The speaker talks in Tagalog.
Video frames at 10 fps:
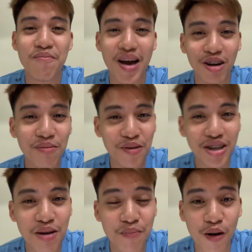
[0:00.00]
Meron po
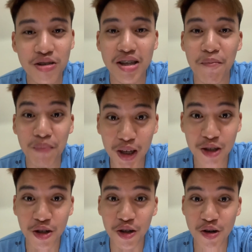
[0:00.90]
nag-post ng
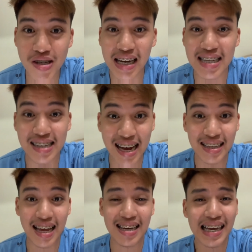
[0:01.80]
picture ko sa
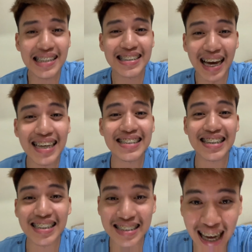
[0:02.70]
Lazada. Yes guys,
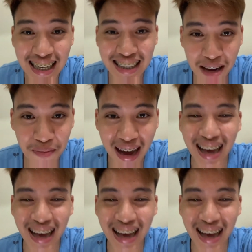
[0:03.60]
Lazada pa.